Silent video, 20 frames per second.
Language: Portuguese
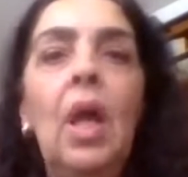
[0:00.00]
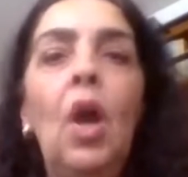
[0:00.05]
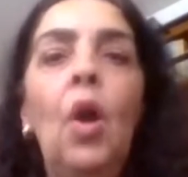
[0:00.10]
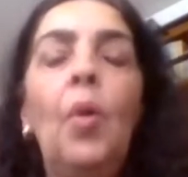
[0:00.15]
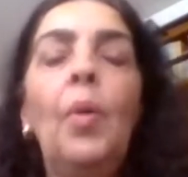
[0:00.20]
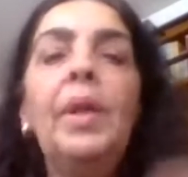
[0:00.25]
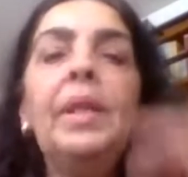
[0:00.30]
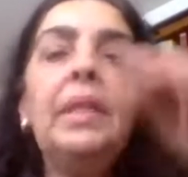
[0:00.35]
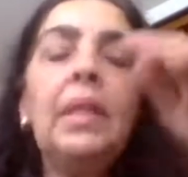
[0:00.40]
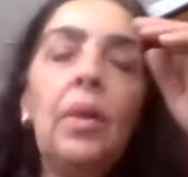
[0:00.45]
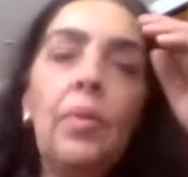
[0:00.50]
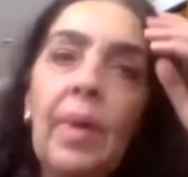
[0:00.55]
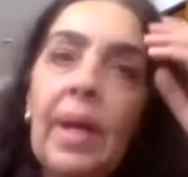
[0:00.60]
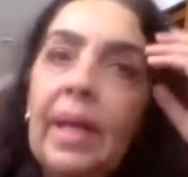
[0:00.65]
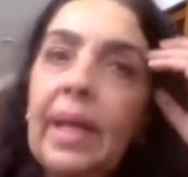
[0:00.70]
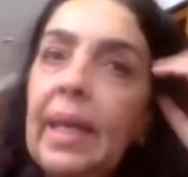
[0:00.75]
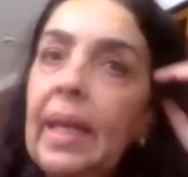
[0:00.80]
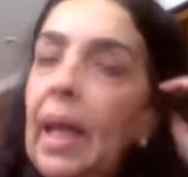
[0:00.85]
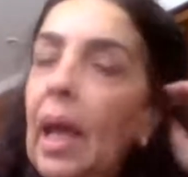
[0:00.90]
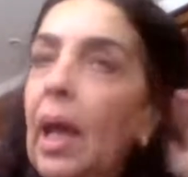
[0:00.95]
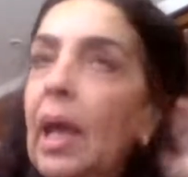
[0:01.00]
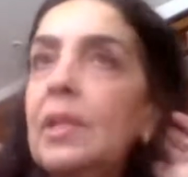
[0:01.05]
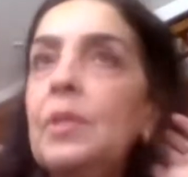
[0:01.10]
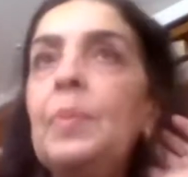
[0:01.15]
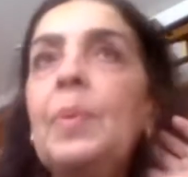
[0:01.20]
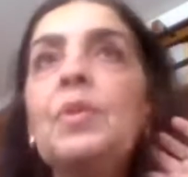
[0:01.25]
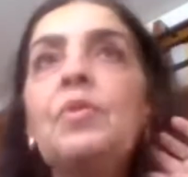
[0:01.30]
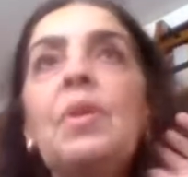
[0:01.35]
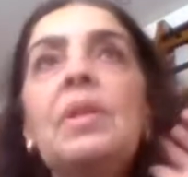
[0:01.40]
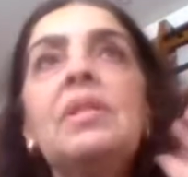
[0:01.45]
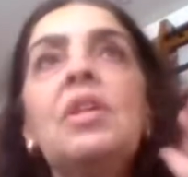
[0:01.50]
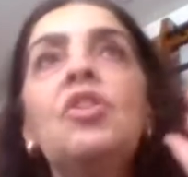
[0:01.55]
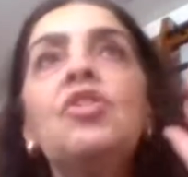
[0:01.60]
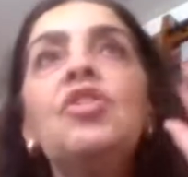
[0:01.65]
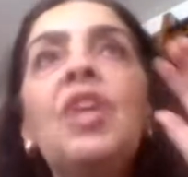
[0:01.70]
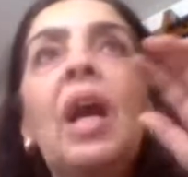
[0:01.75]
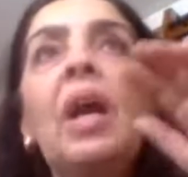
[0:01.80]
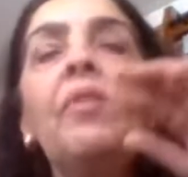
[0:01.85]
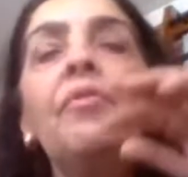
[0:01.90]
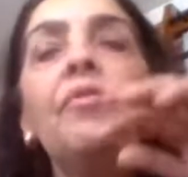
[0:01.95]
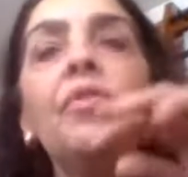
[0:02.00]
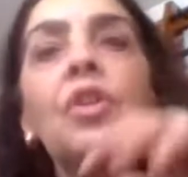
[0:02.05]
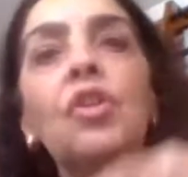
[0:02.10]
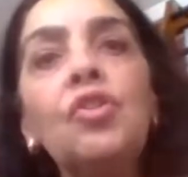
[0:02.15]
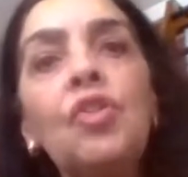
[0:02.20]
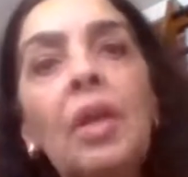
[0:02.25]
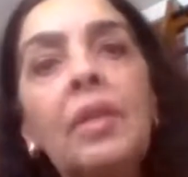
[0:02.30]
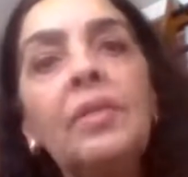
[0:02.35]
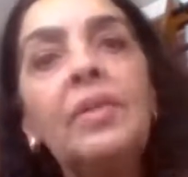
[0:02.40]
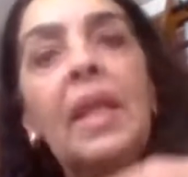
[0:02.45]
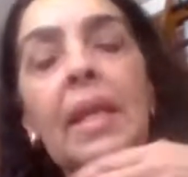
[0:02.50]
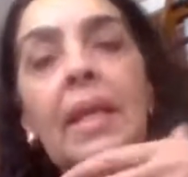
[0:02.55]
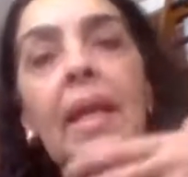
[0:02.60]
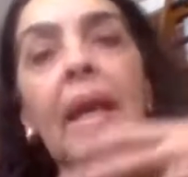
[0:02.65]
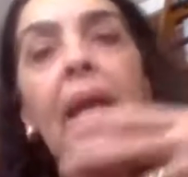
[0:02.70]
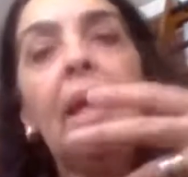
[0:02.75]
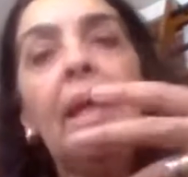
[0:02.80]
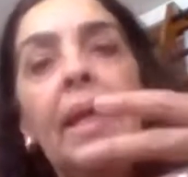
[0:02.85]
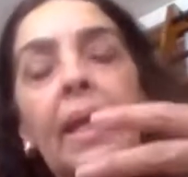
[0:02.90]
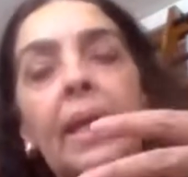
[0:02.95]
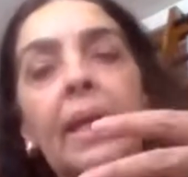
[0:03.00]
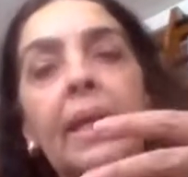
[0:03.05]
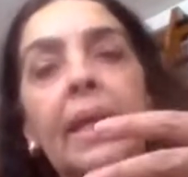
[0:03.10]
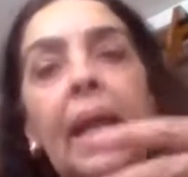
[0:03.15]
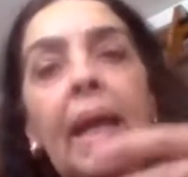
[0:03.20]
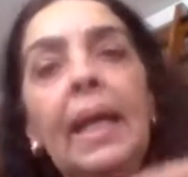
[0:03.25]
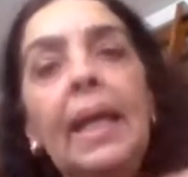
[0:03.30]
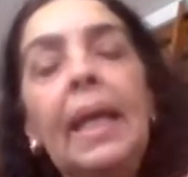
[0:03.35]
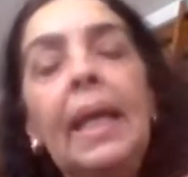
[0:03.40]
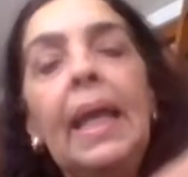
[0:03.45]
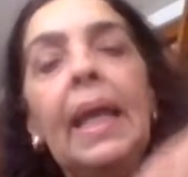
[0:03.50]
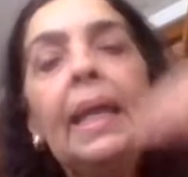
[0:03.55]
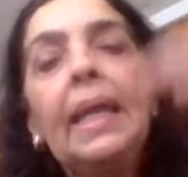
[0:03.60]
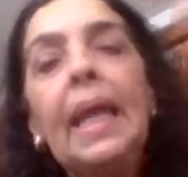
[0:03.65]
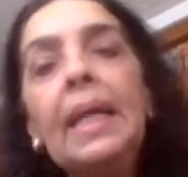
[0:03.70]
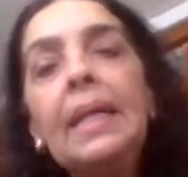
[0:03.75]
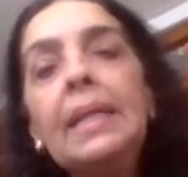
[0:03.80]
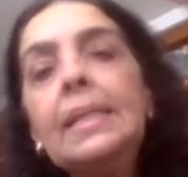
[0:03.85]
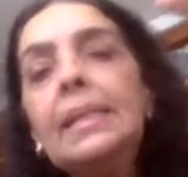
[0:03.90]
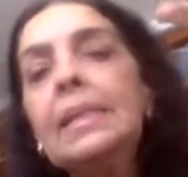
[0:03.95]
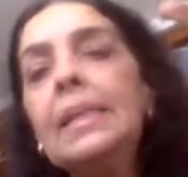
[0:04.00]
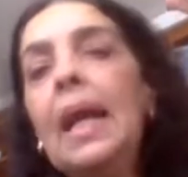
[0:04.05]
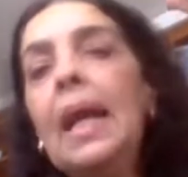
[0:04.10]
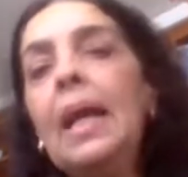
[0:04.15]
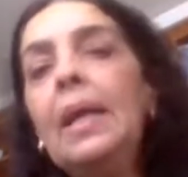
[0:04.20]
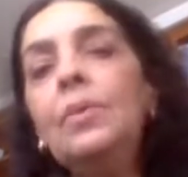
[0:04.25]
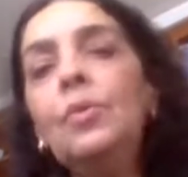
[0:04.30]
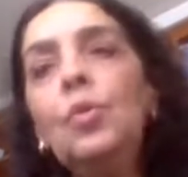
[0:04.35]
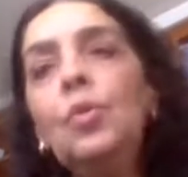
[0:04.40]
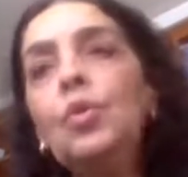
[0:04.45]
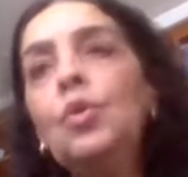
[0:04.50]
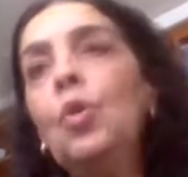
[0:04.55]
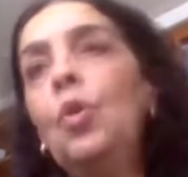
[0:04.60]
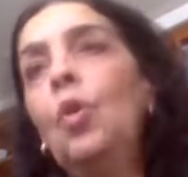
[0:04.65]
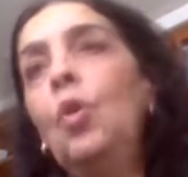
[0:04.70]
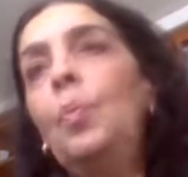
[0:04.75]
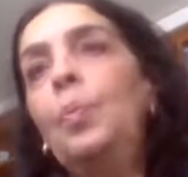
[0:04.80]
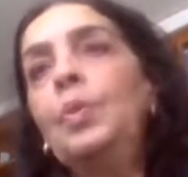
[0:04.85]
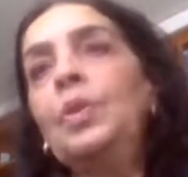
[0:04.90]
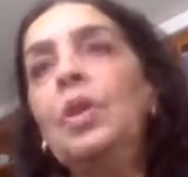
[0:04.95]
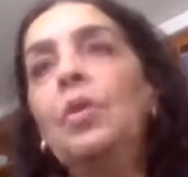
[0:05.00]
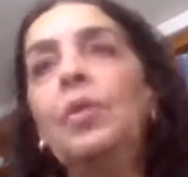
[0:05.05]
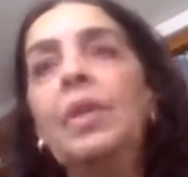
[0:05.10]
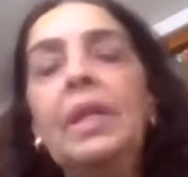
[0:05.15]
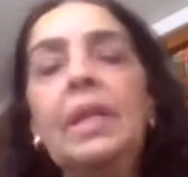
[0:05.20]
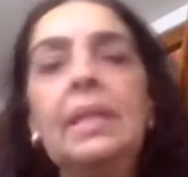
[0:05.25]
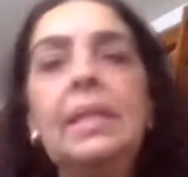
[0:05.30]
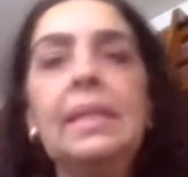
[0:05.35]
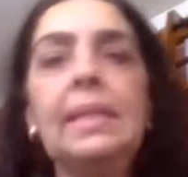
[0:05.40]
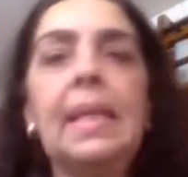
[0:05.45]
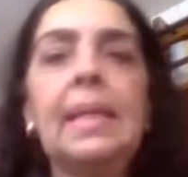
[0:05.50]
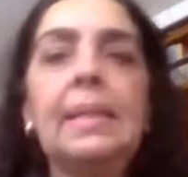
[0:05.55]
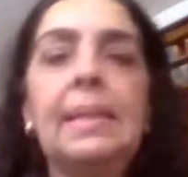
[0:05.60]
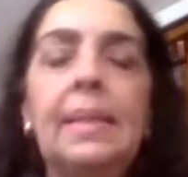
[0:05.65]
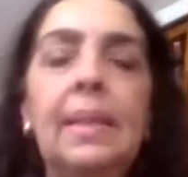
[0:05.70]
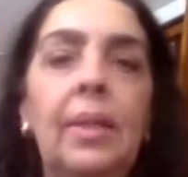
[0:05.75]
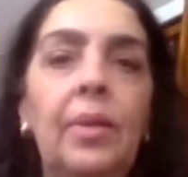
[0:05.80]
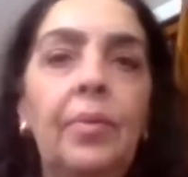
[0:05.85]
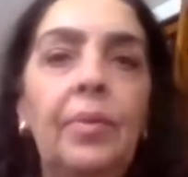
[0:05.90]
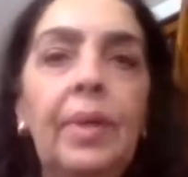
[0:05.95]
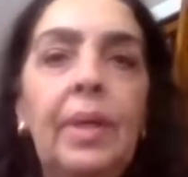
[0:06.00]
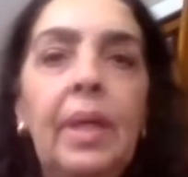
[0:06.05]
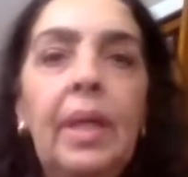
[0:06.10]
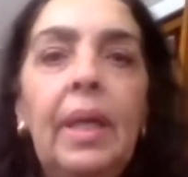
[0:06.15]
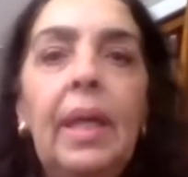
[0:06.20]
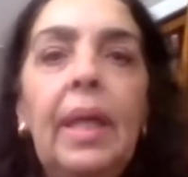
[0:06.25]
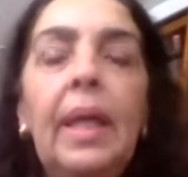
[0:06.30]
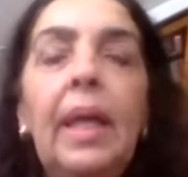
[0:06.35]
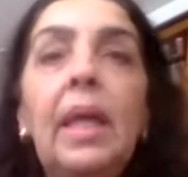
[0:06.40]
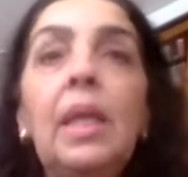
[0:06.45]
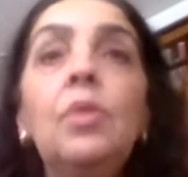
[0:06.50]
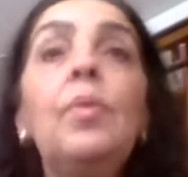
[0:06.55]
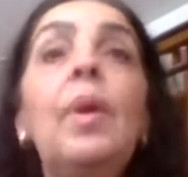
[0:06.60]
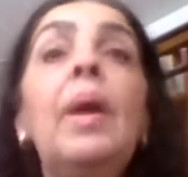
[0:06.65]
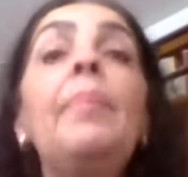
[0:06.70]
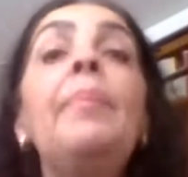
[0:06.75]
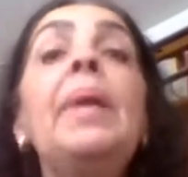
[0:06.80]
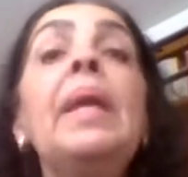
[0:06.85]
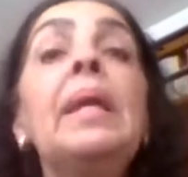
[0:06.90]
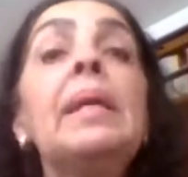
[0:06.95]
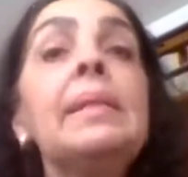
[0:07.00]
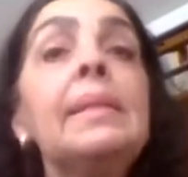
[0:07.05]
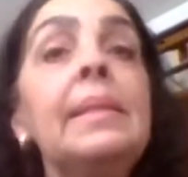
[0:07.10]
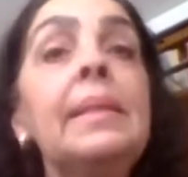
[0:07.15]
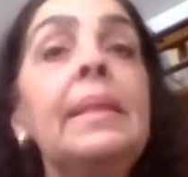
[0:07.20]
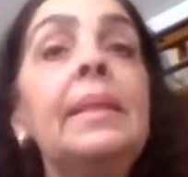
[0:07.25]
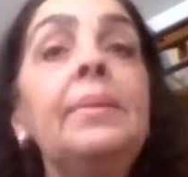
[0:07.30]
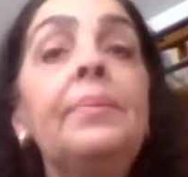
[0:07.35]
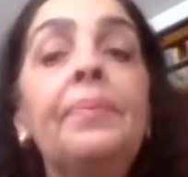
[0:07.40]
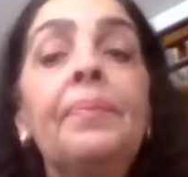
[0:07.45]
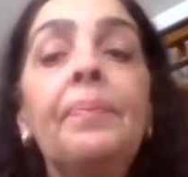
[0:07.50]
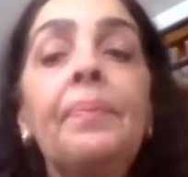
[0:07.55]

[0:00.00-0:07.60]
Ou então as pessoas achavam que só tem carreira quem está no topo da organização. E não é bem assim.